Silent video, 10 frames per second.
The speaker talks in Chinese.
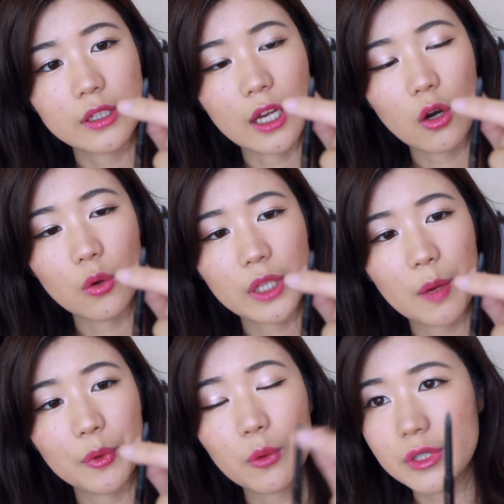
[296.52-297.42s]
然后它
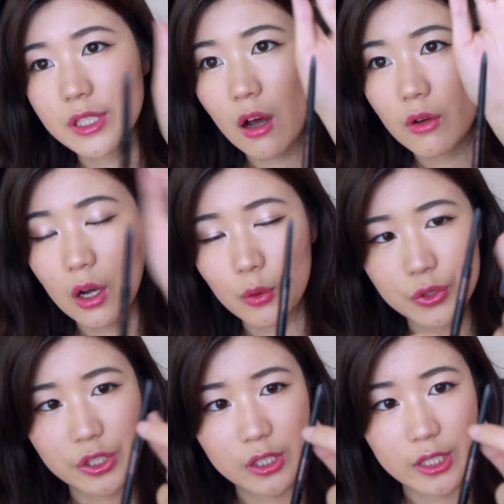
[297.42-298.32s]
不用削，然后
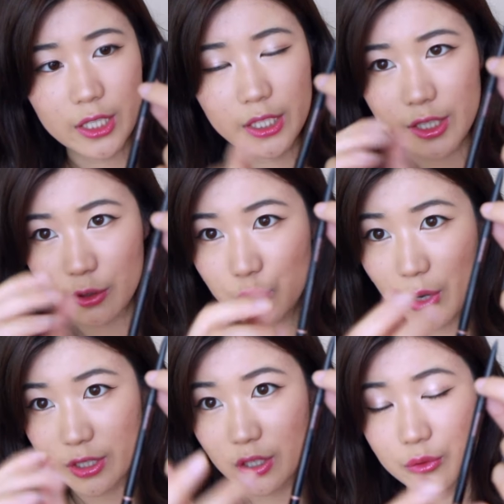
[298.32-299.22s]
直接你这样
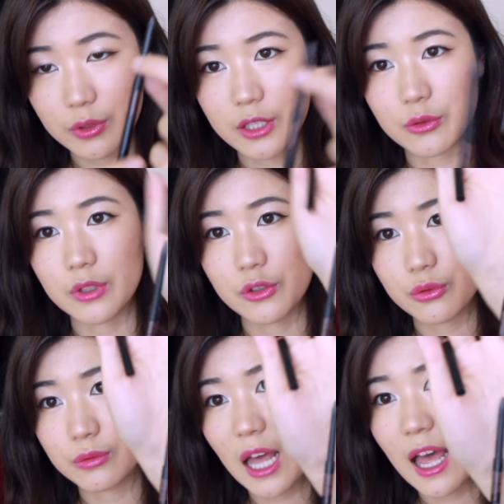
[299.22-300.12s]
卷上去，它就能
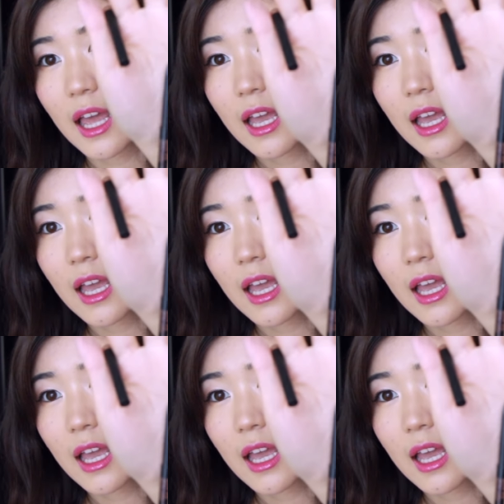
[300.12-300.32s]
出来。